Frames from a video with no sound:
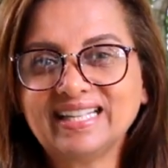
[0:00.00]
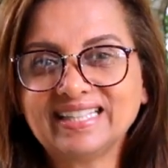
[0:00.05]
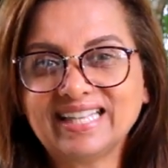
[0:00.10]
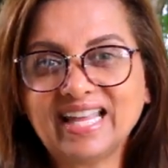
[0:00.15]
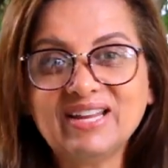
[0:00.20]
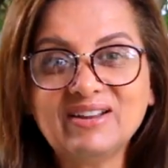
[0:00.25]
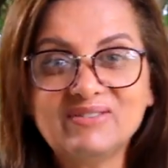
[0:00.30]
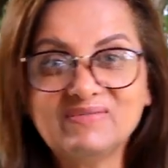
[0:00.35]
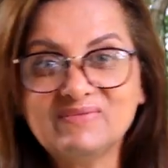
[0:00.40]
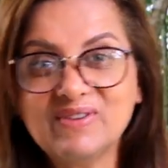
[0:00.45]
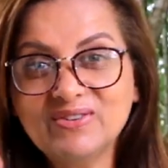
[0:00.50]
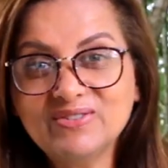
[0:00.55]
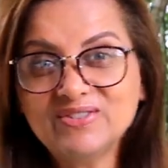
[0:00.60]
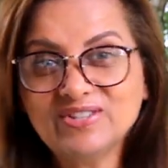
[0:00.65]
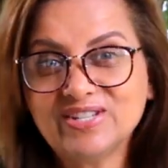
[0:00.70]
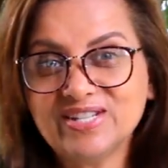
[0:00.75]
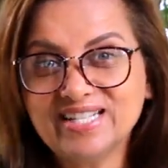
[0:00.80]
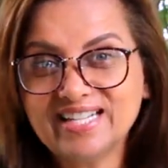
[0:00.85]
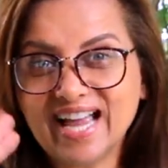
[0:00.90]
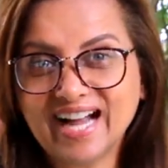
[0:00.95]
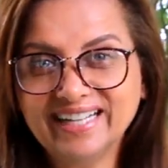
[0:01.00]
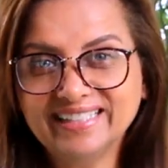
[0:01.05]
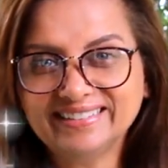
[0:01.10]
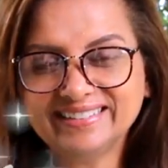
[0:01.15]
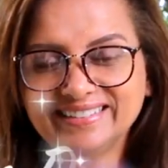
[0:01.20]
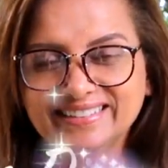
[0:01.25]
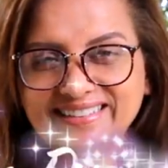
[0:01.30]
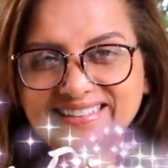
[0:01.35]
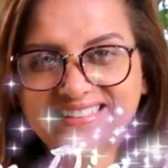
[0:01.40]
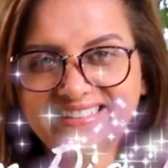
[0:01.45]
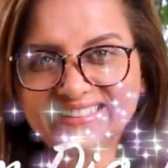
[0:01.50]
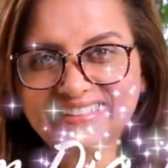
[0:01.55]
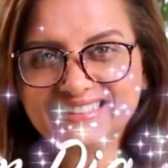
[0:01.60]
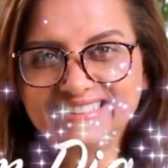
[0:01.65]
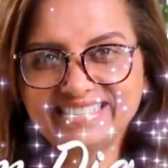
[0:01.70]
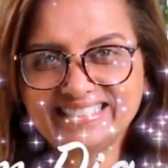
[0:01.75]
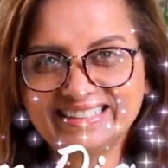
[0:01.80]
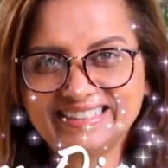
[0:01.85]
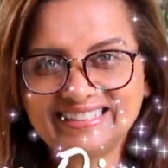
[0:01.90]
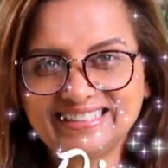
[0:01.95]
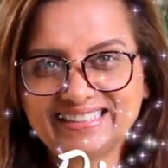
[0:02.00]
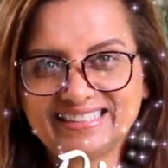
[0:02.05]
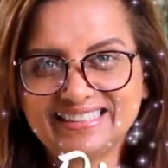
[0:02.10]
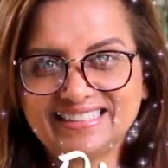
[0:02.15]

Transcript: Tenha um bom dia.